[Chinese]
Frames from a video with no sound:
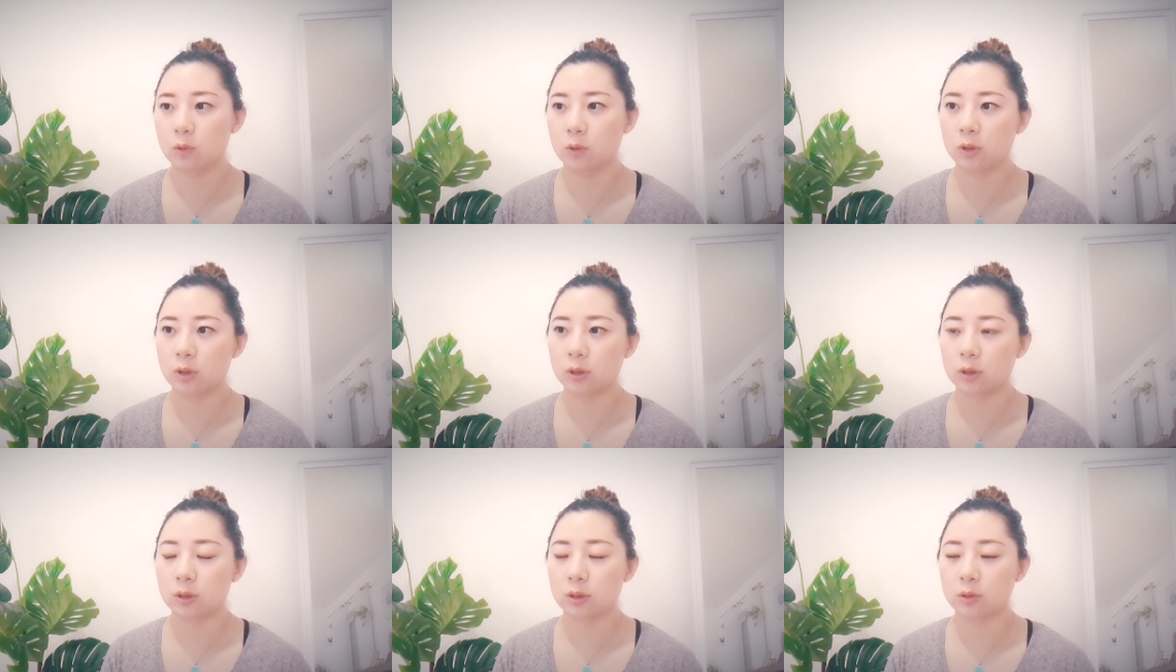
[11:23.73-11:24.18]

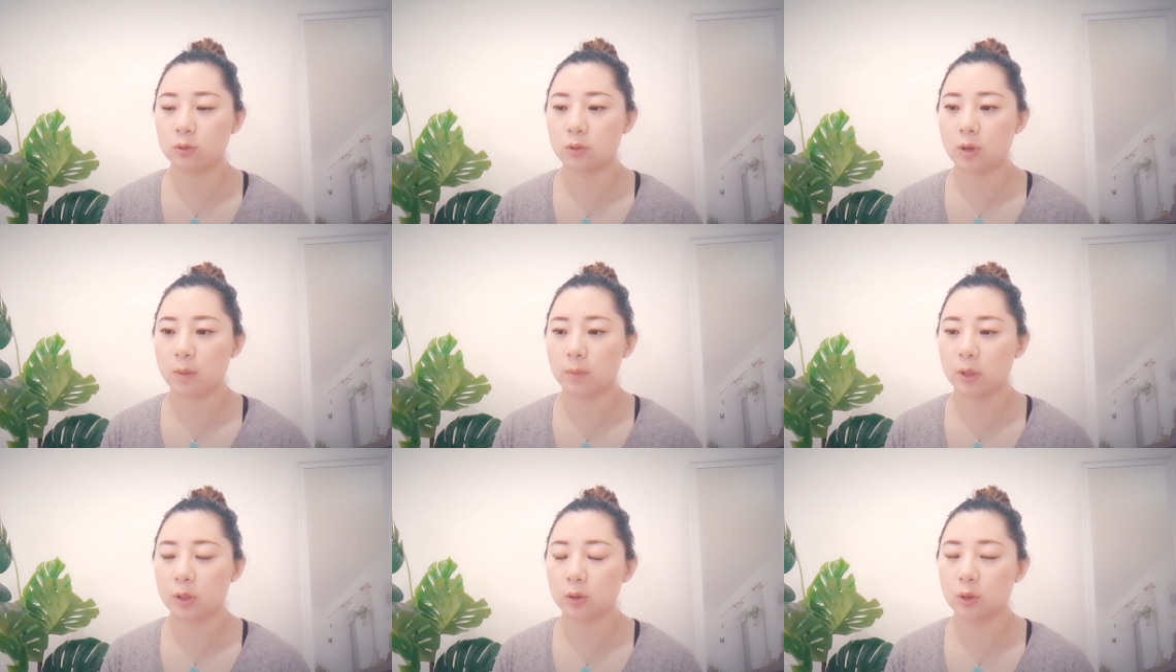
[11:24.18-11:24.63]
或者是
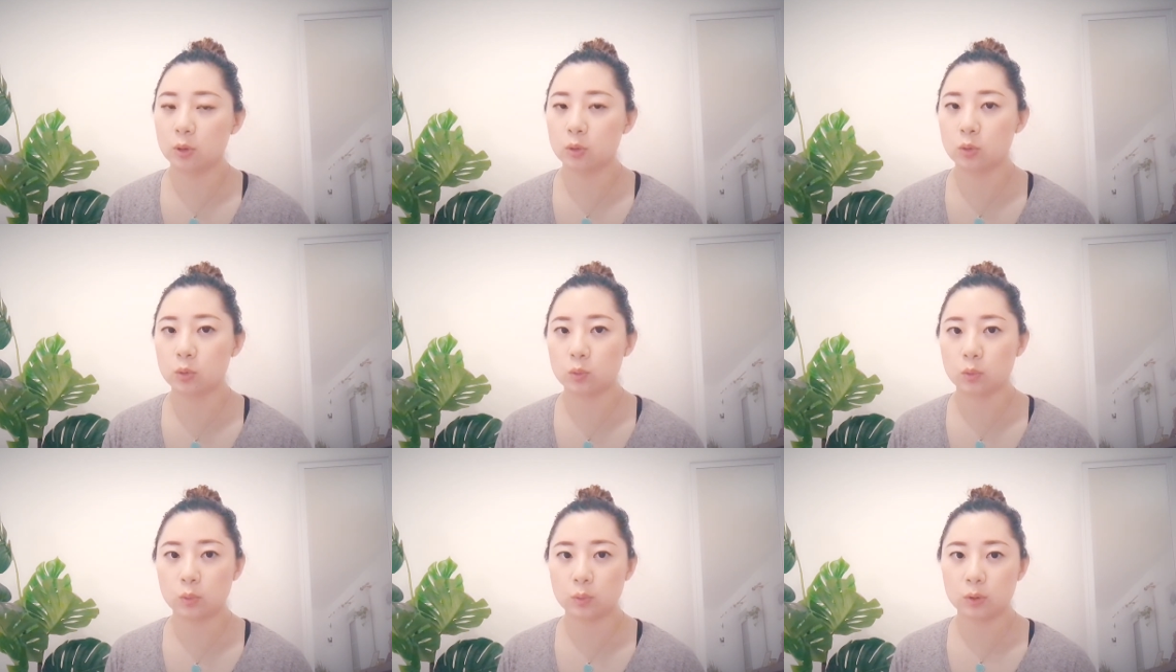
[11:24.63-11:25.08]
专门的
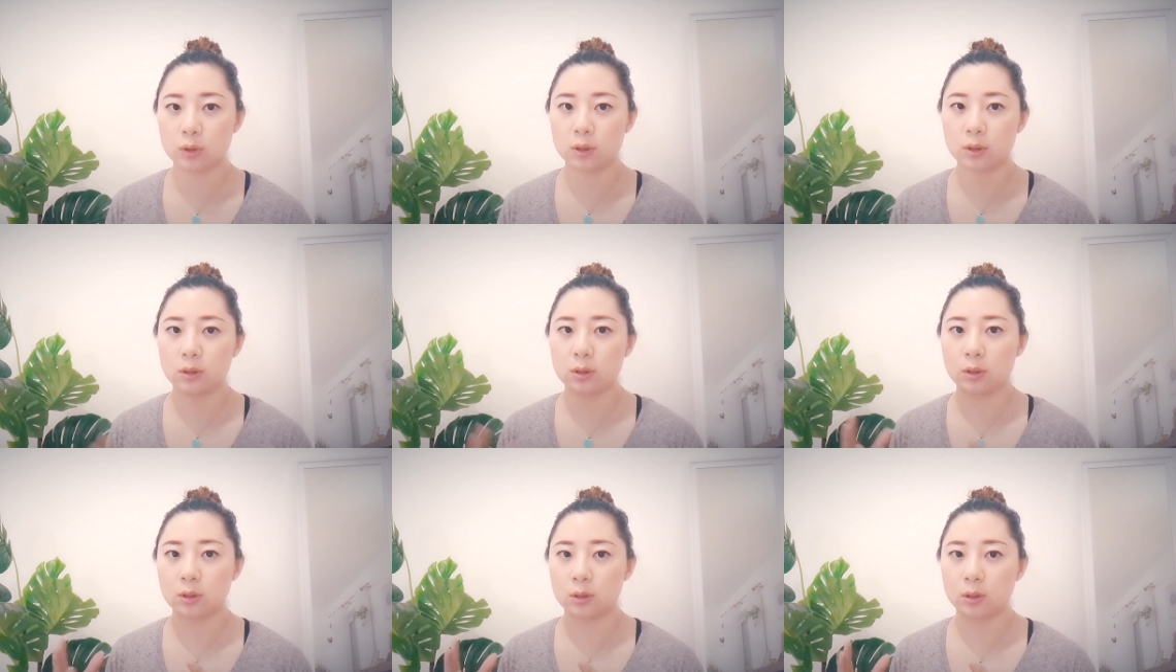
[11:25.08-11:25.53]
组
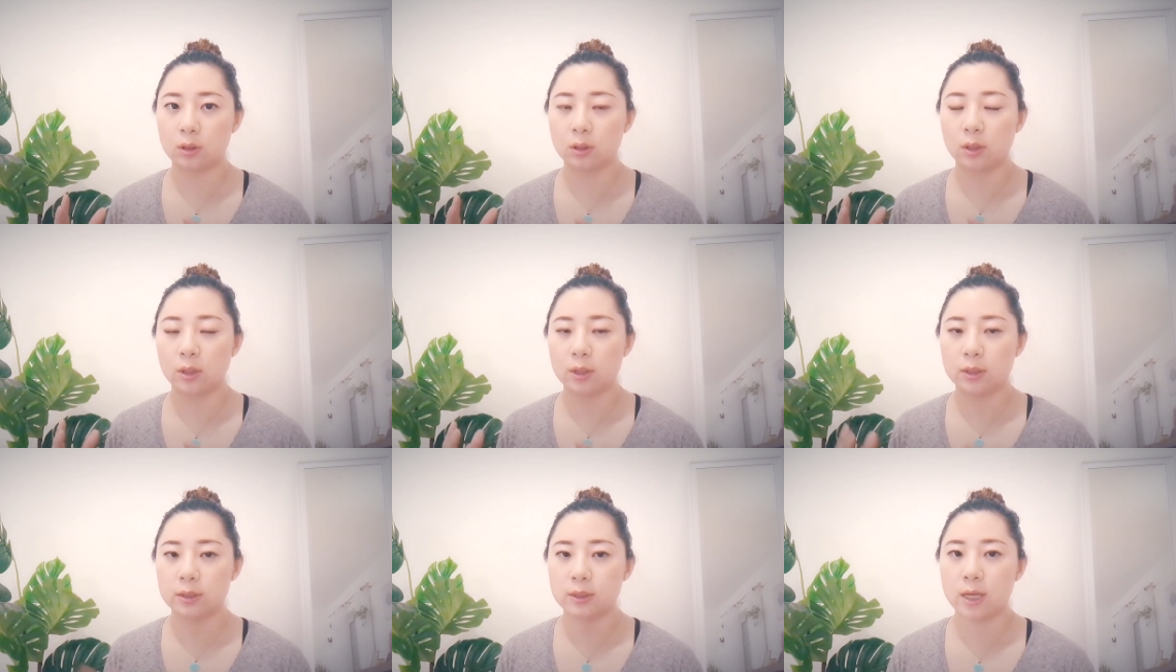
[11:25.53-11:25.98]
织
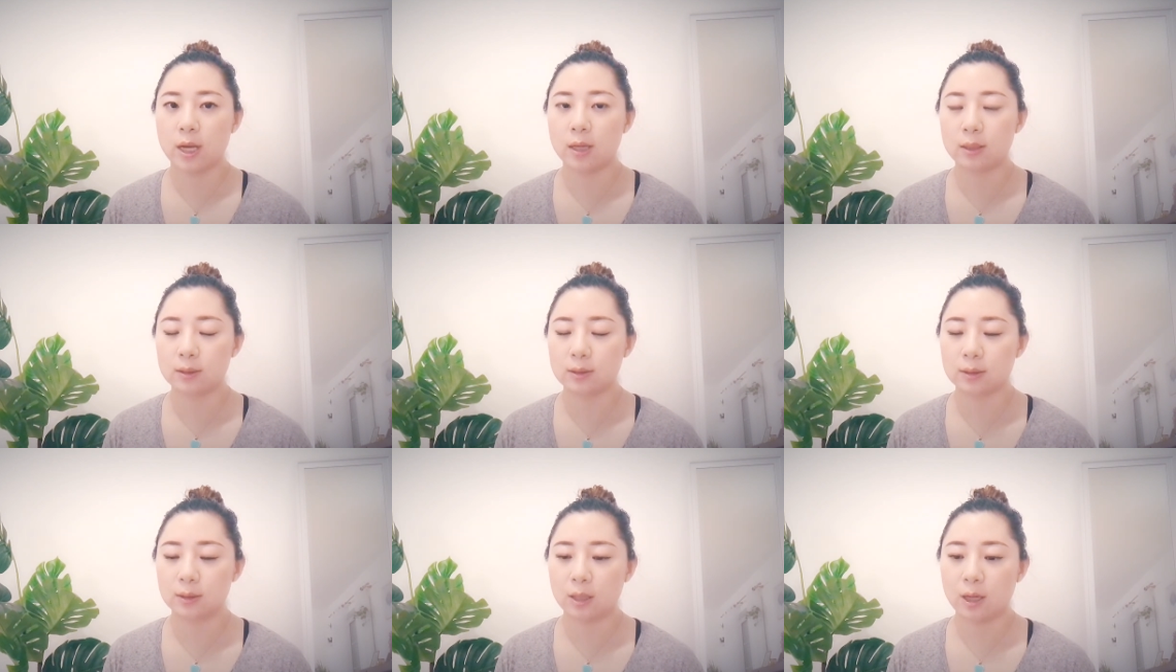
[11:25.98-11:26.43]
这
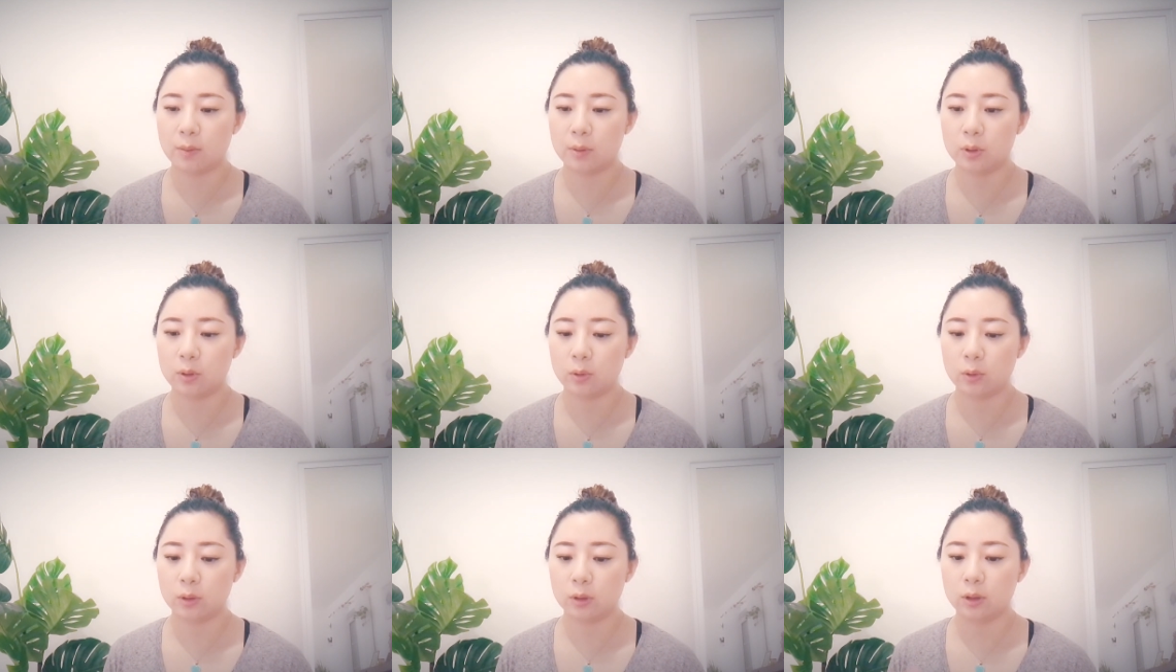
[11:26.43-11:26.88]
样子，他们
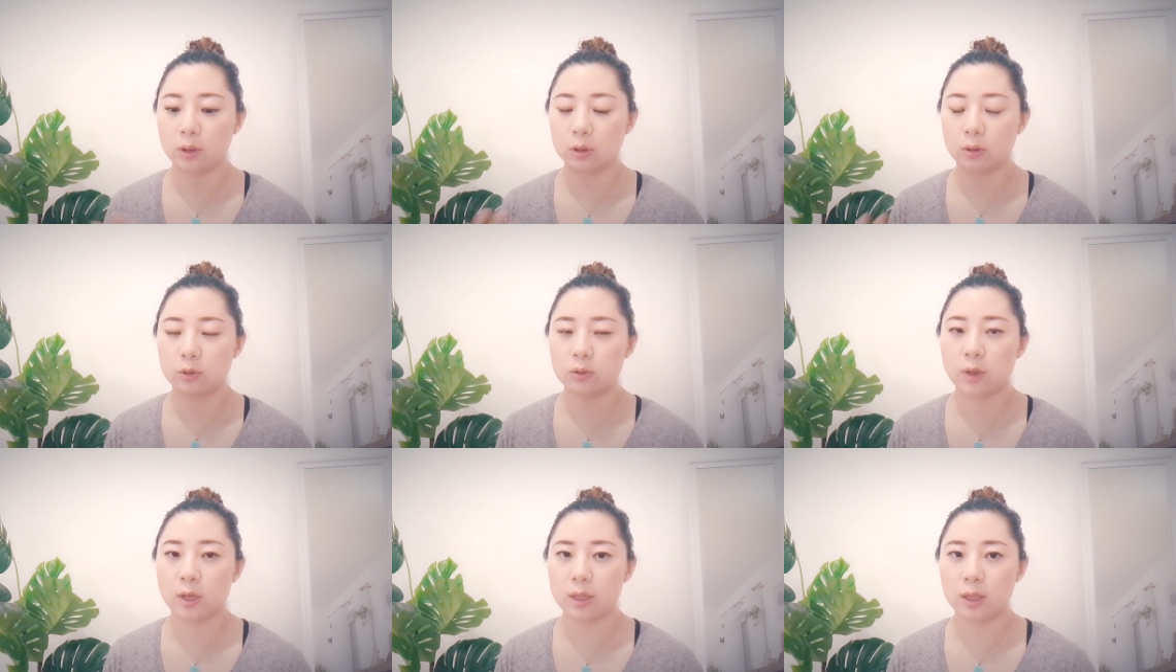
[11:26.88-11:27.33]
有一个
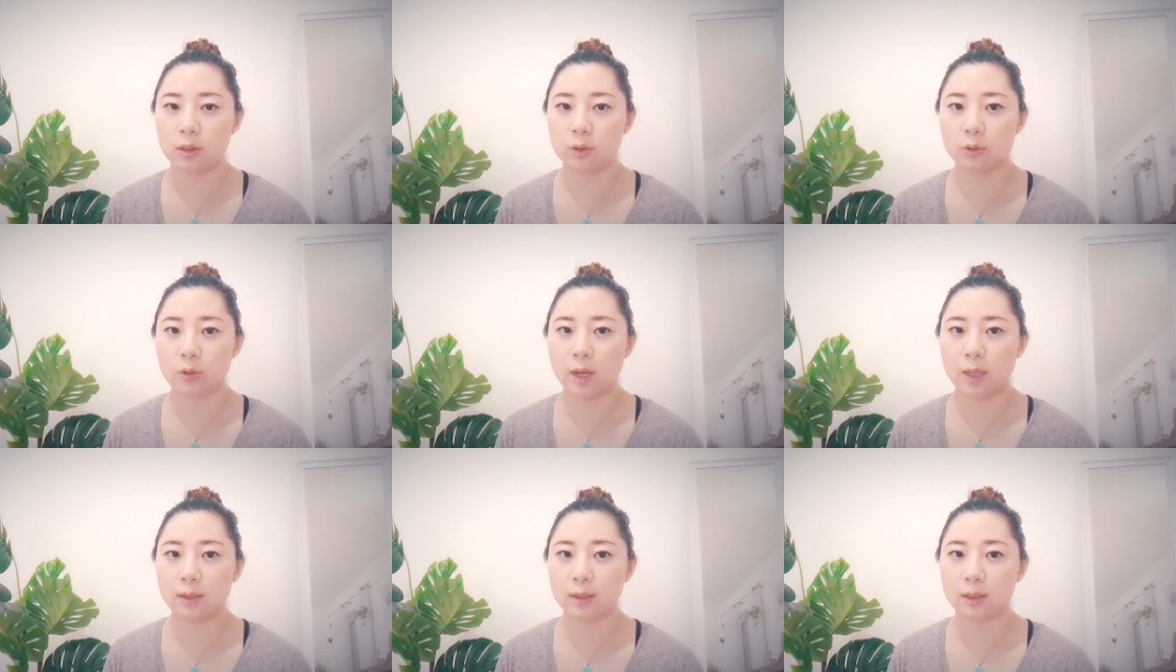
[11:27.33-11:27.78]
专业的
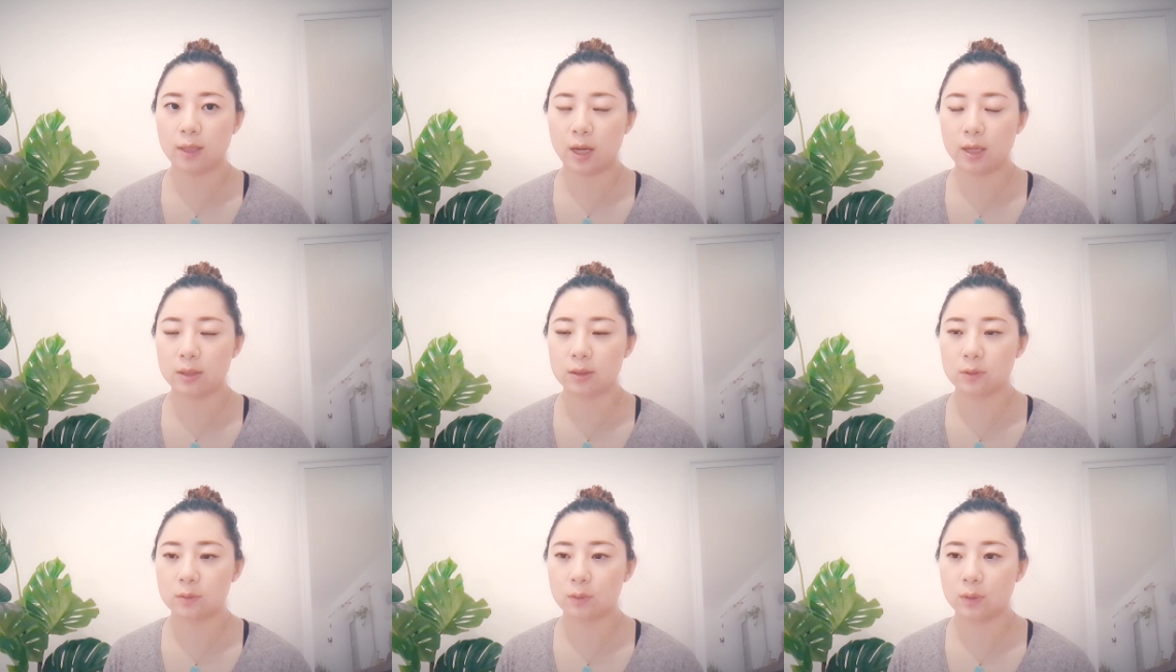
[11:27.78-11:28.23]
团体
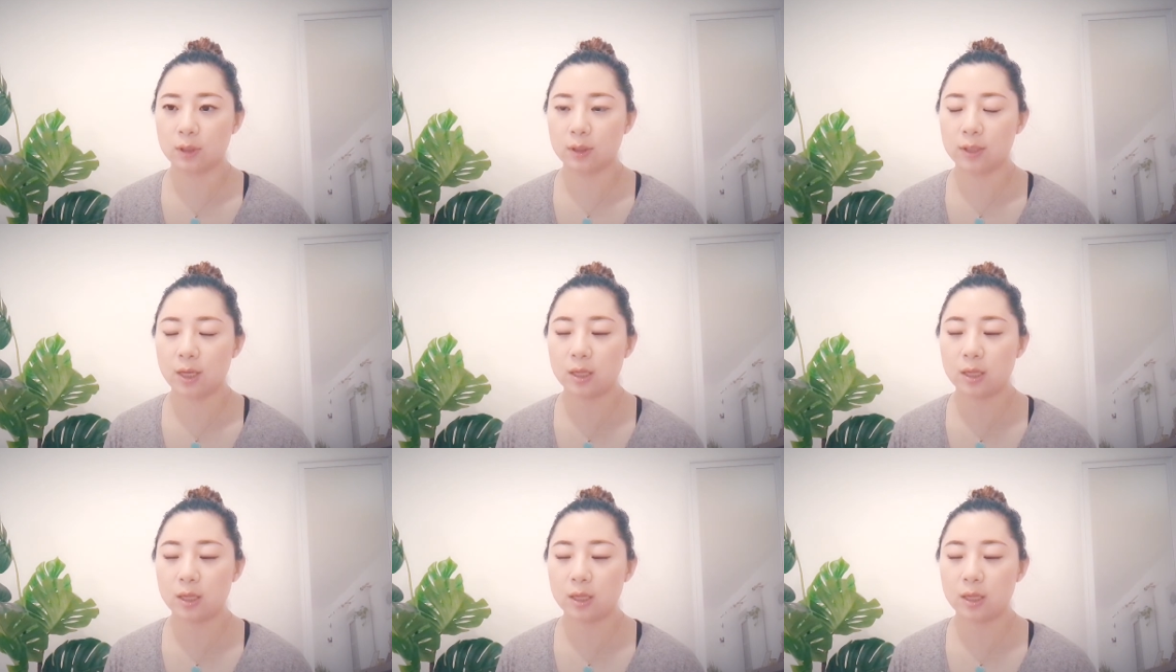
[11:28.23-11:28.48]
来制作的。